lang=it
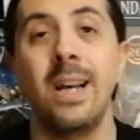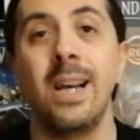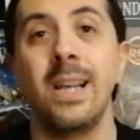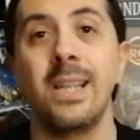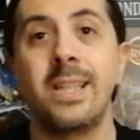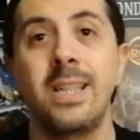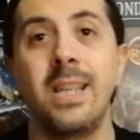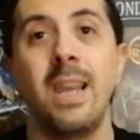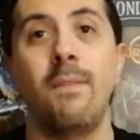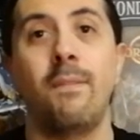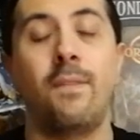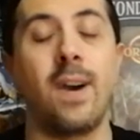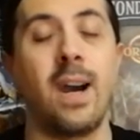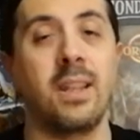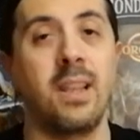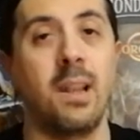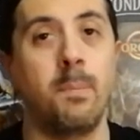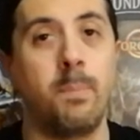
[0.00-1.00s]
Se
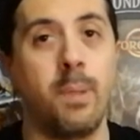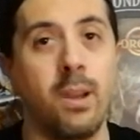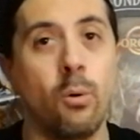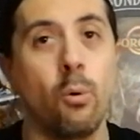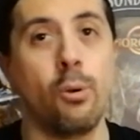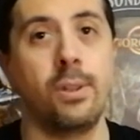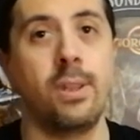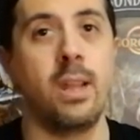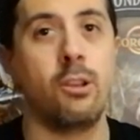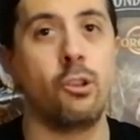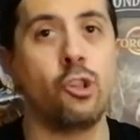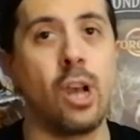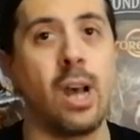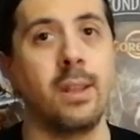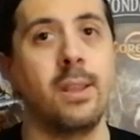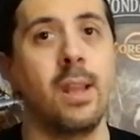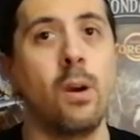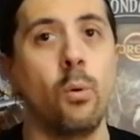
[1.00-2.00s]
fate il pre-order
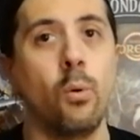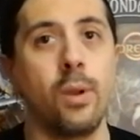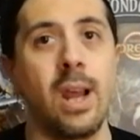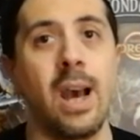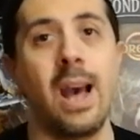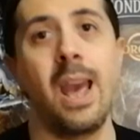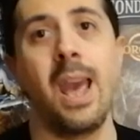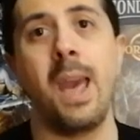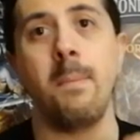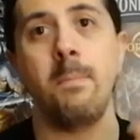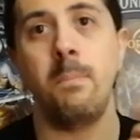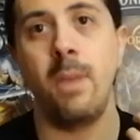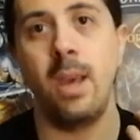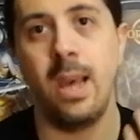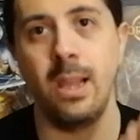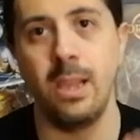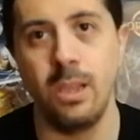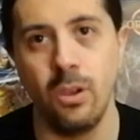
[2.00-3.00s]
già da ora è
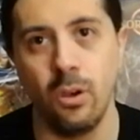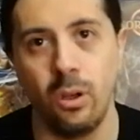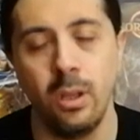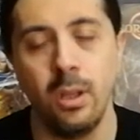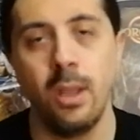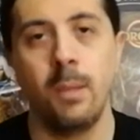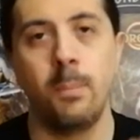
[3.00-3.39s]
meglio